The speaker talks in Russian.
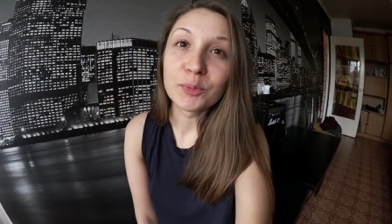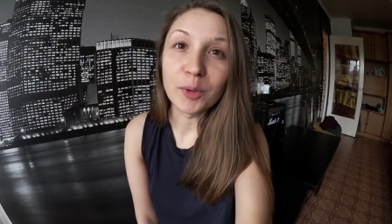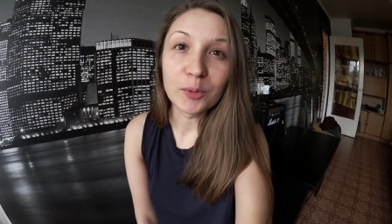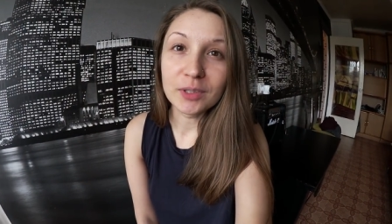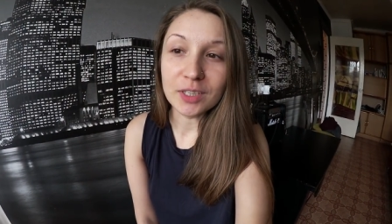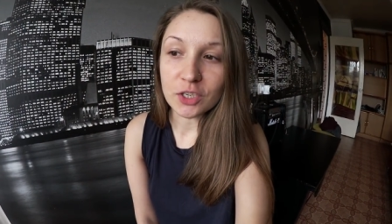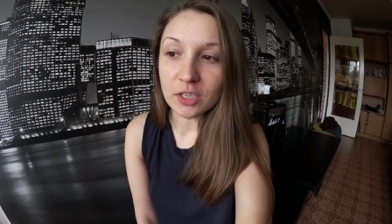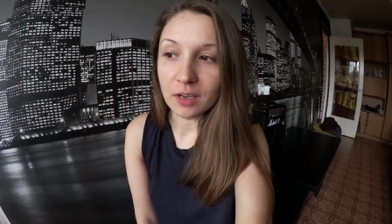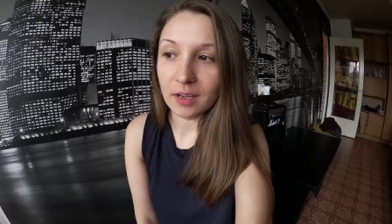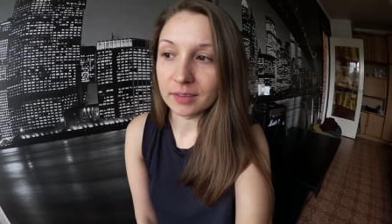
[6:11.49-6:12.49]
Погодка
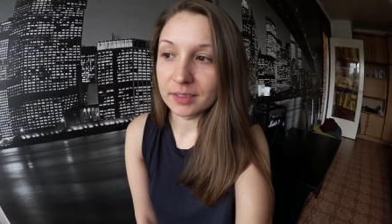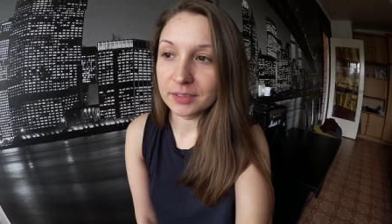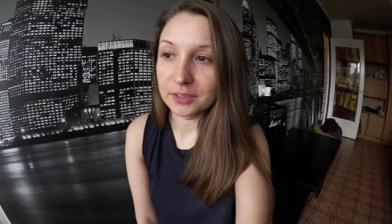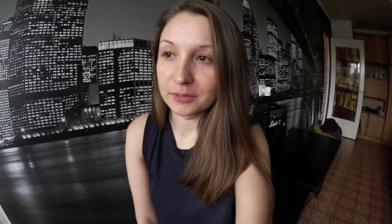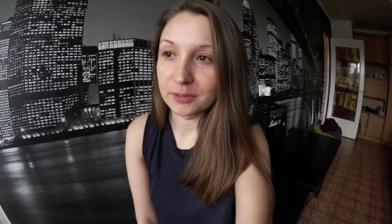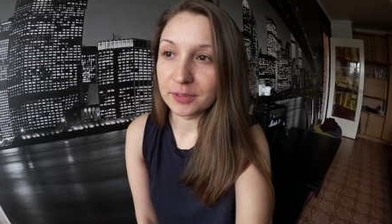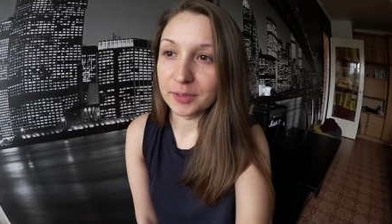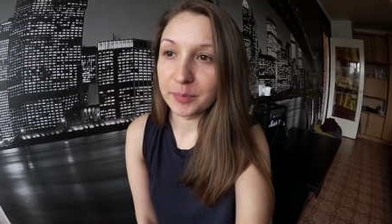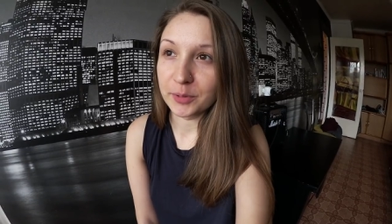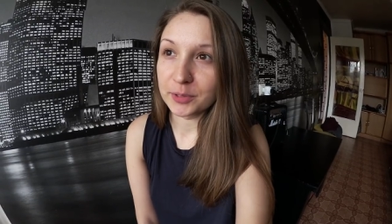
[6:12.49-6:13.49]
шикарная
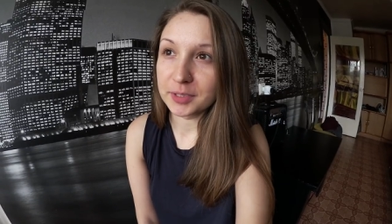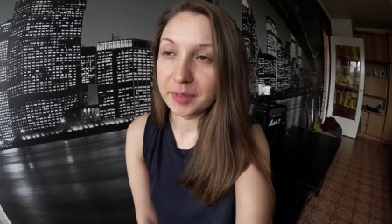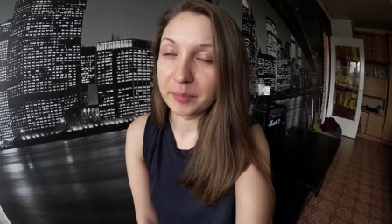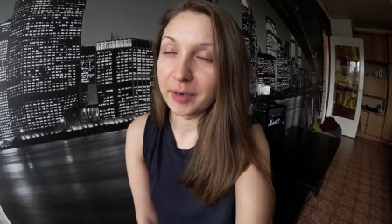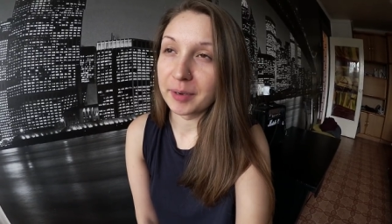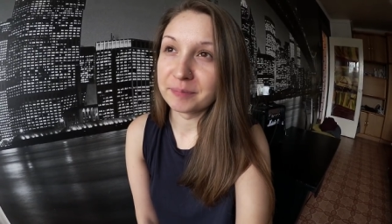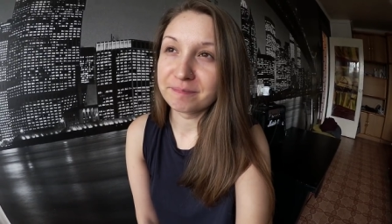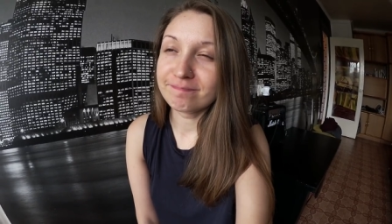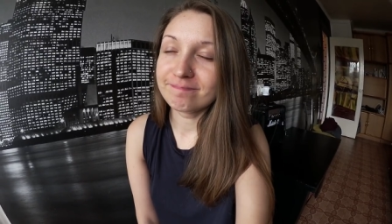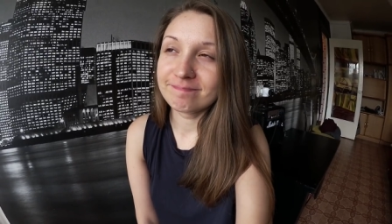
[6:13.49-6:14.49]
сегодня, просто прям
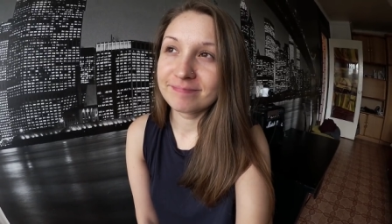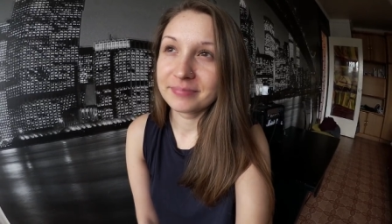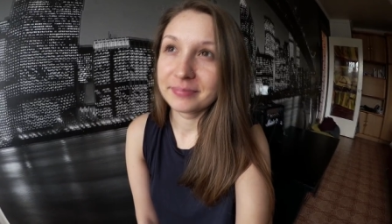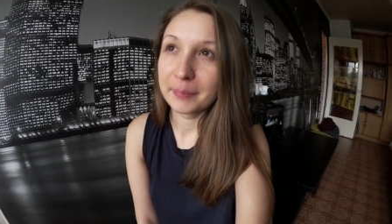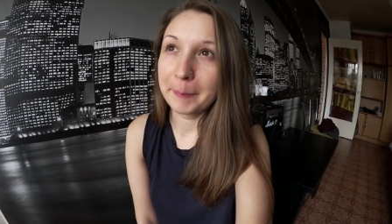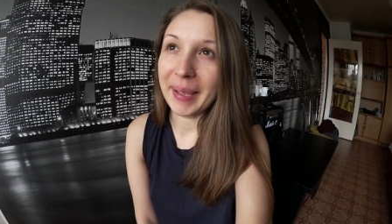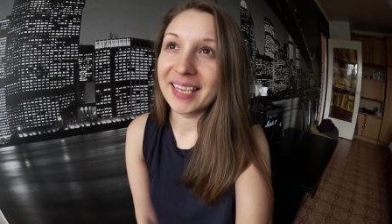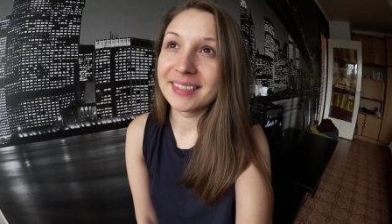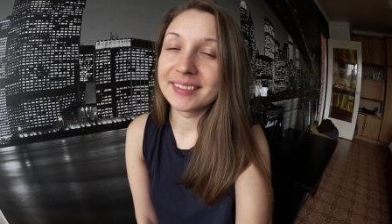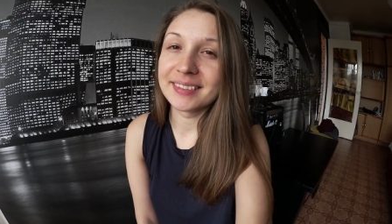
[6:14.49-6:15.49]

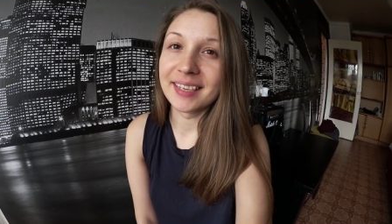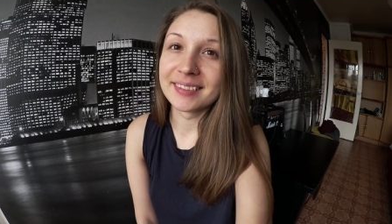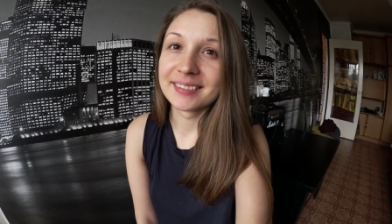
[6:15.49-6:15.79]
песня.